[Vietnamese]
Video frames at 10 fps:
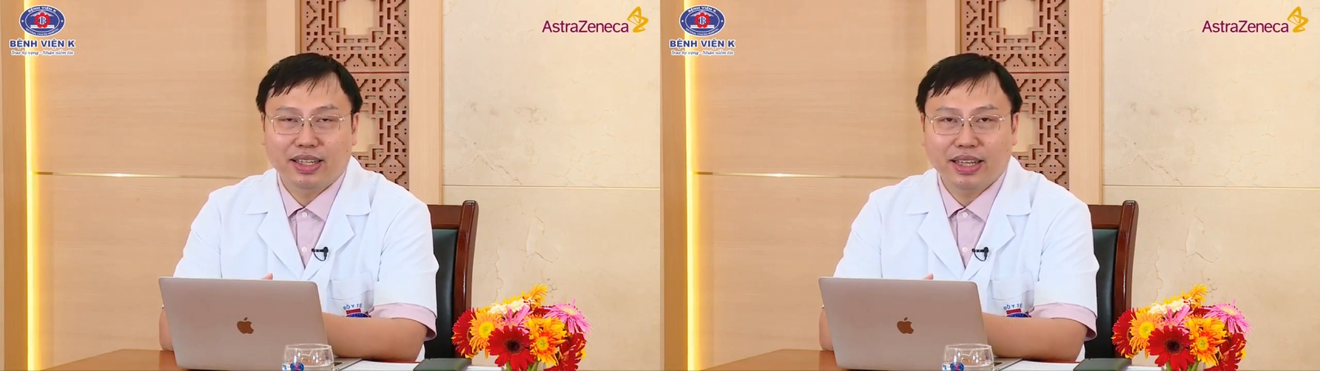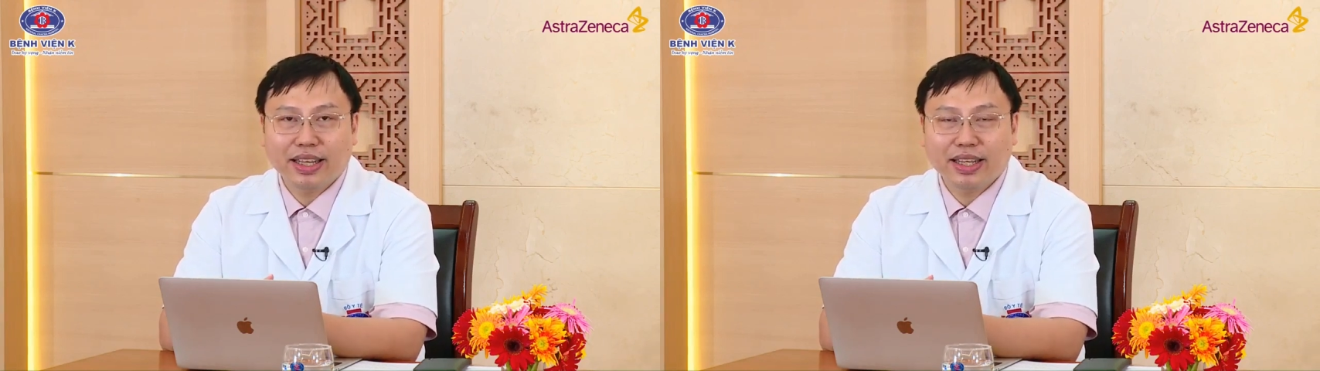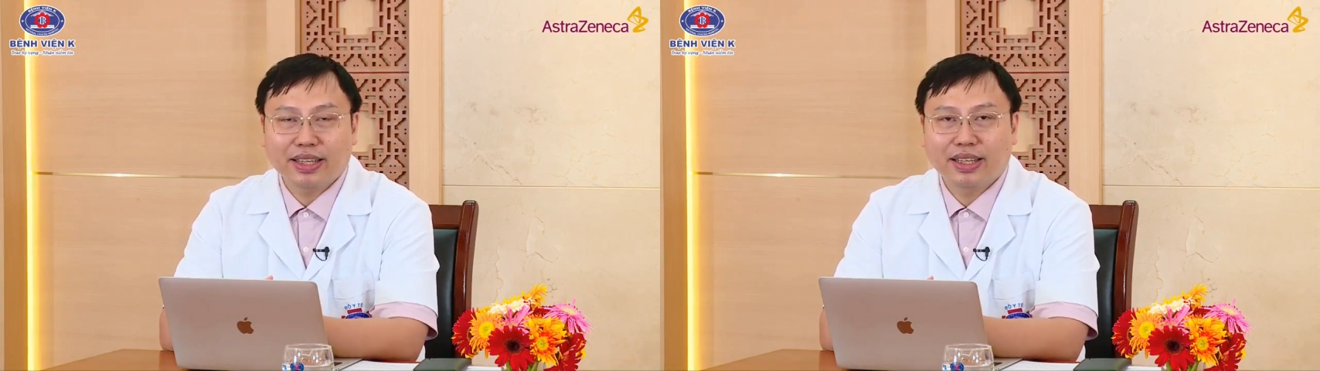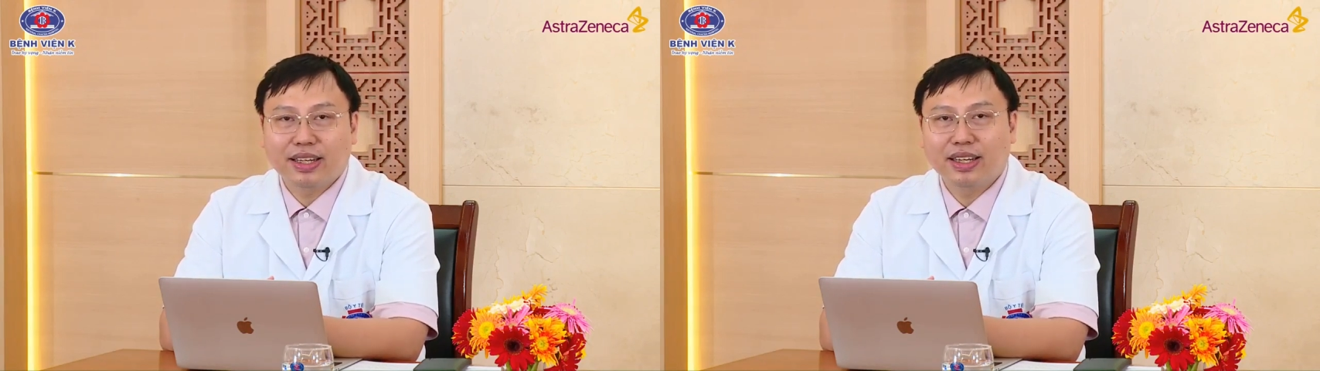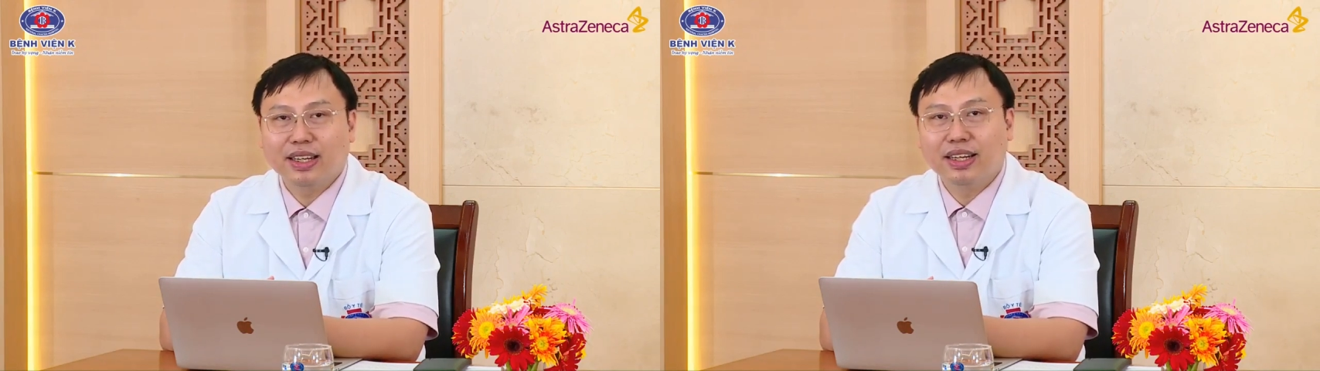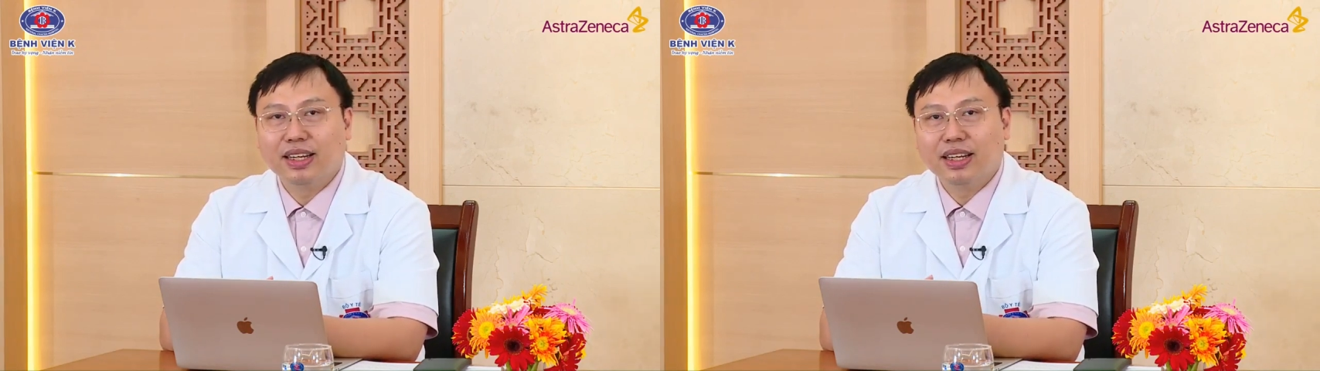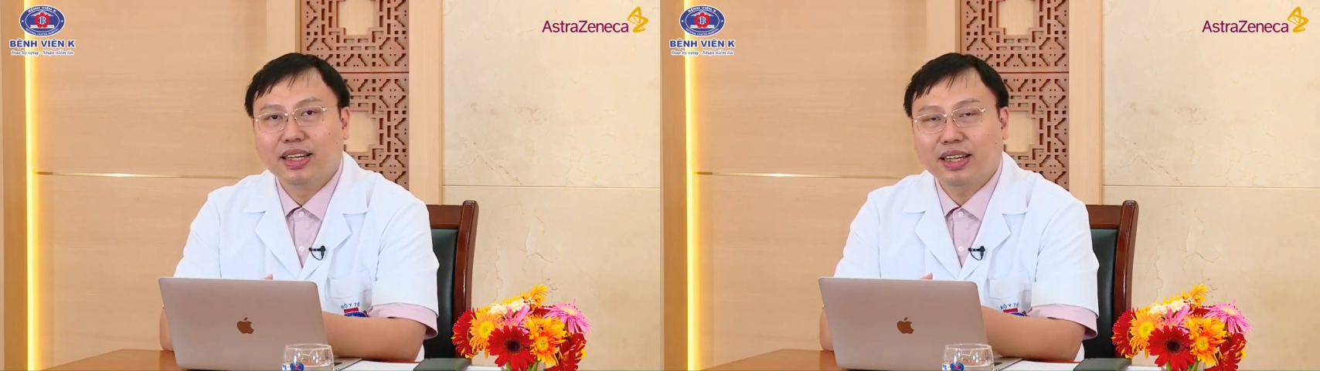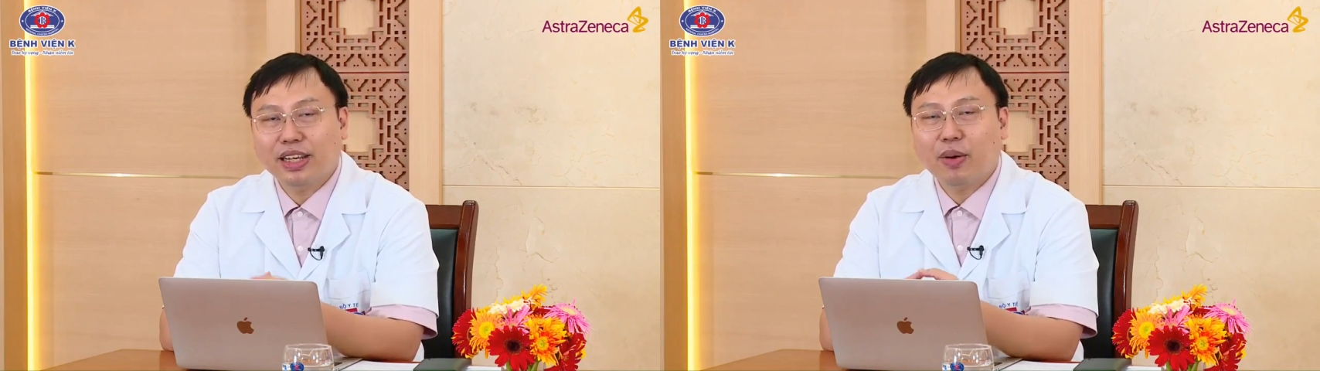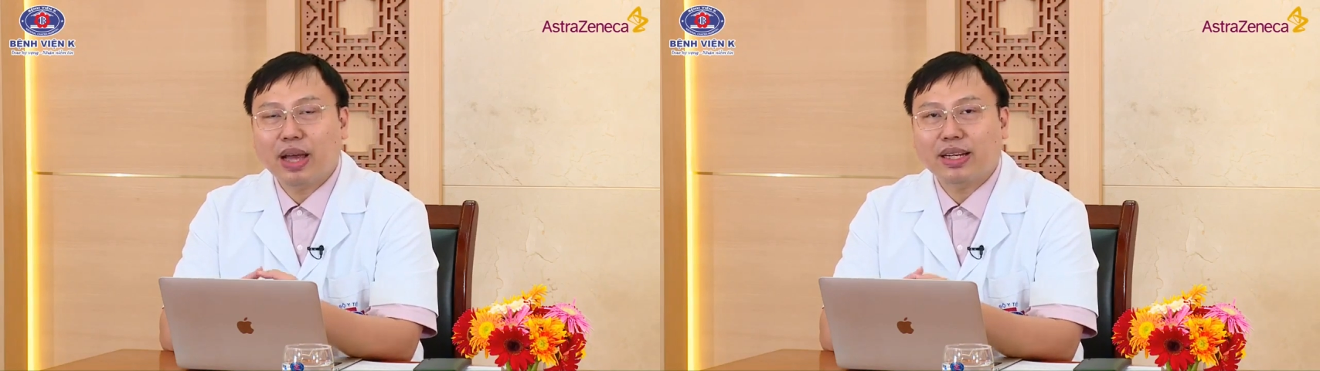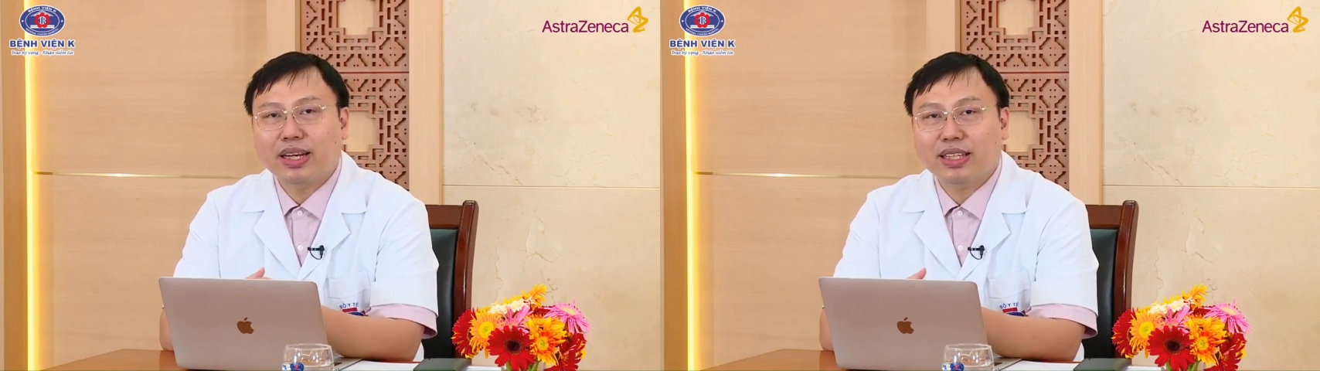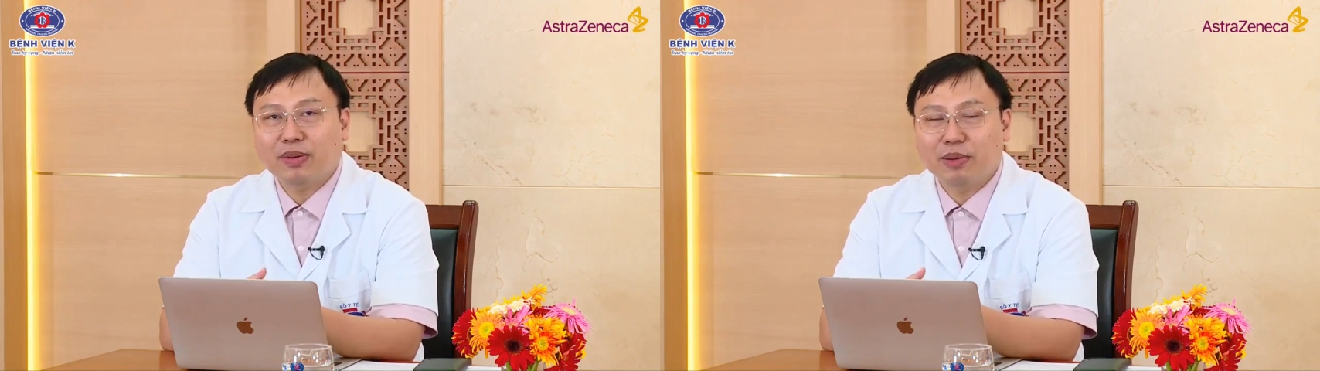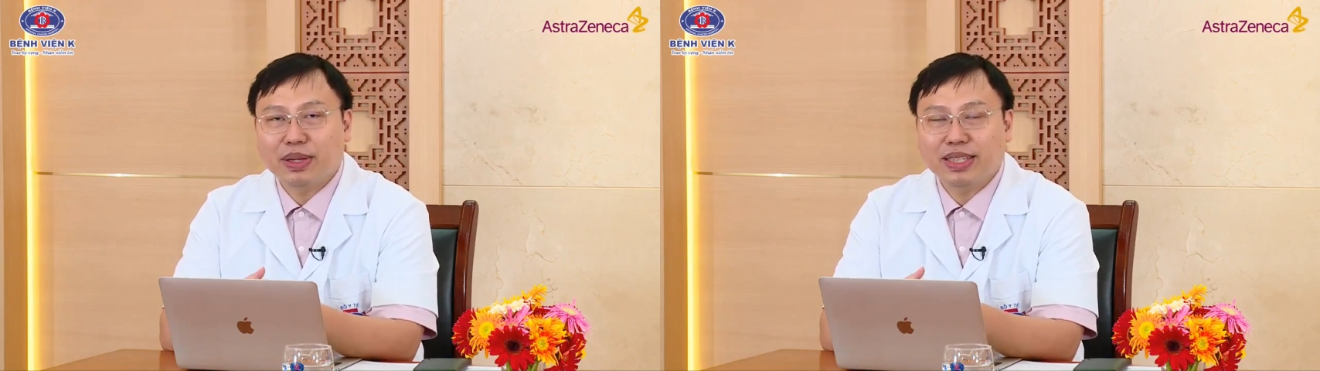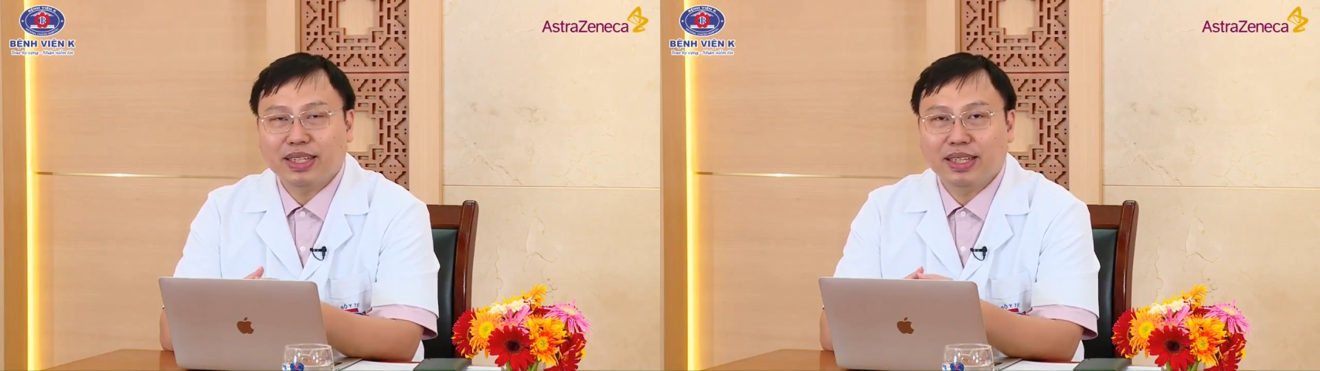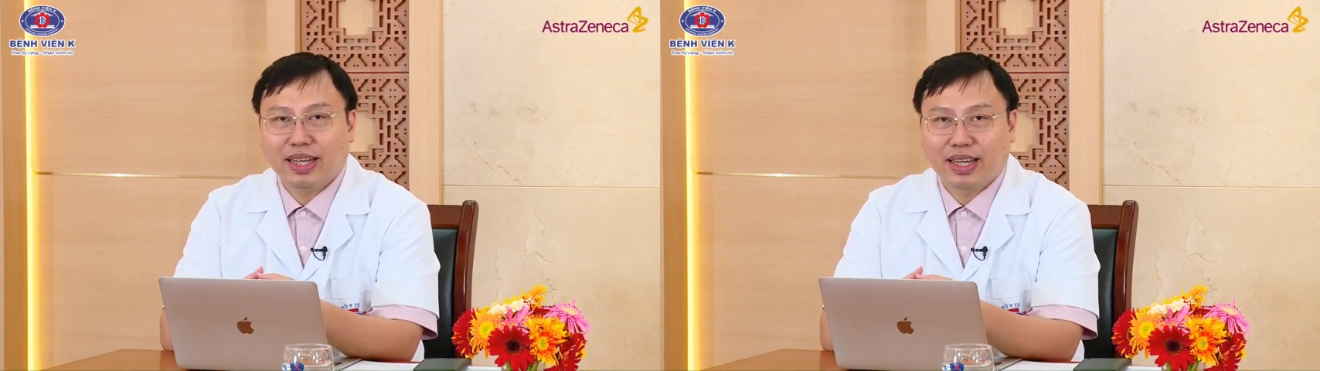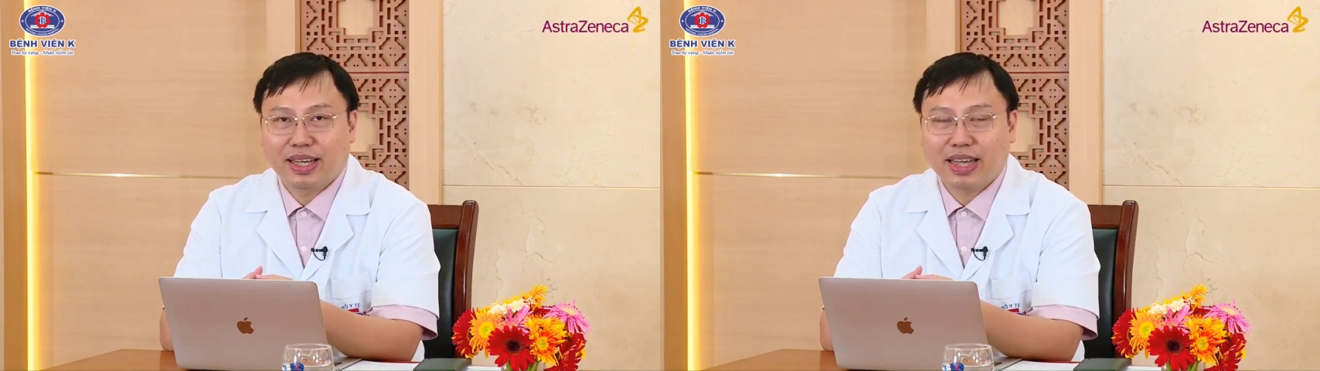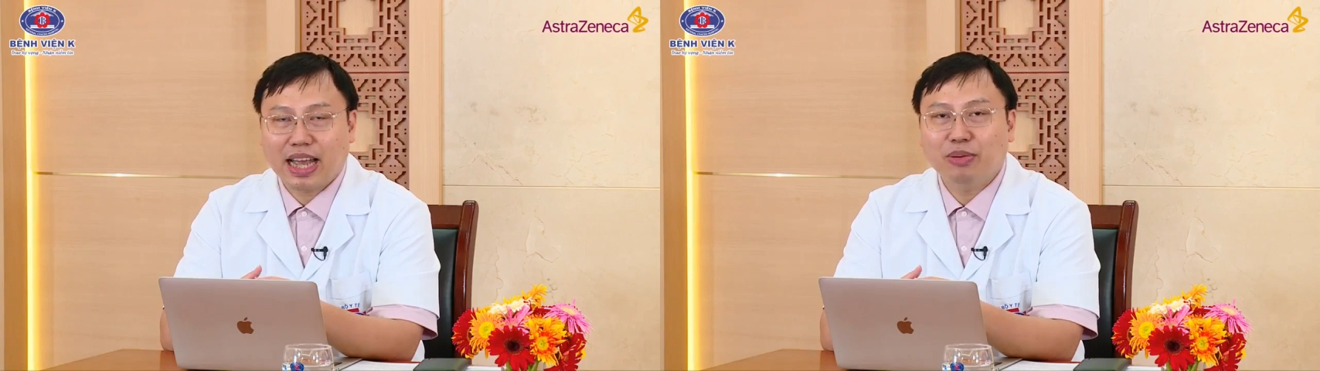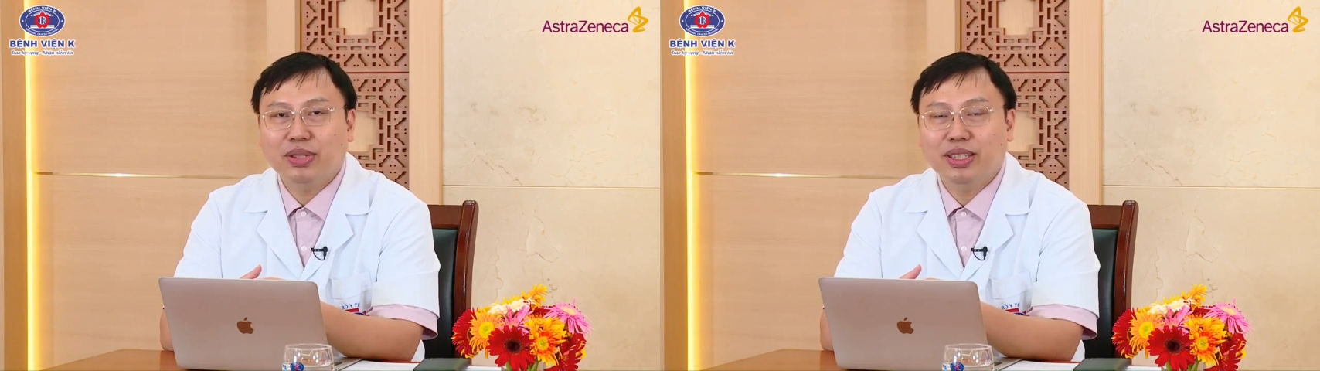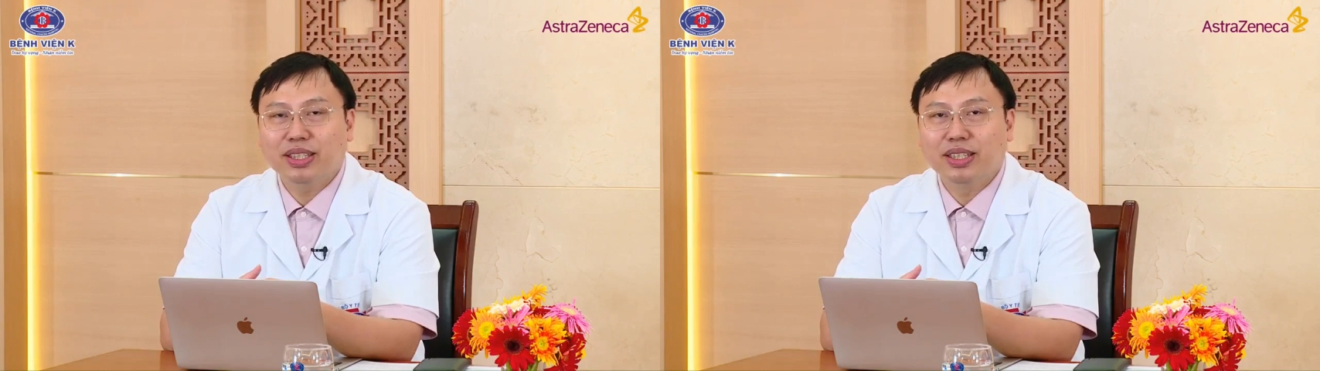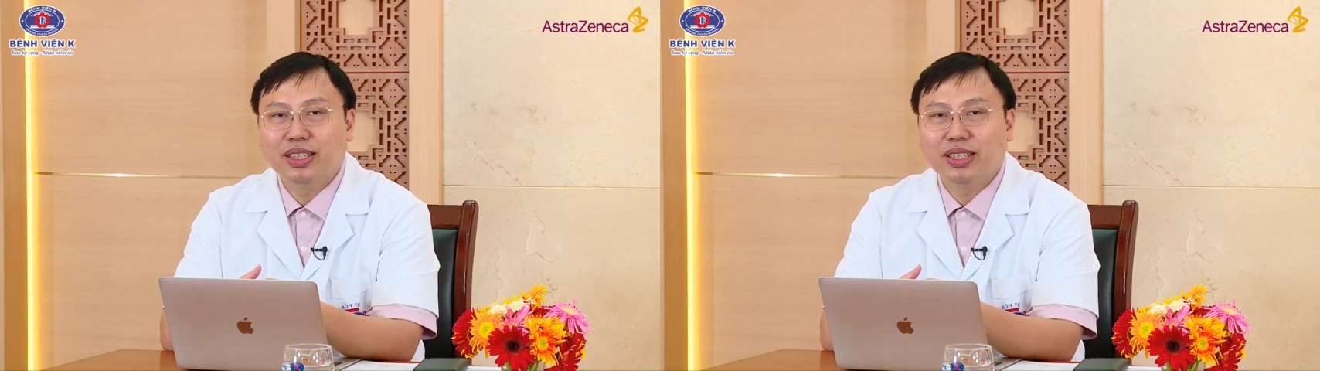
kích thích à, kích hoạt các cái tế bào miễn dịch để kháng ung thư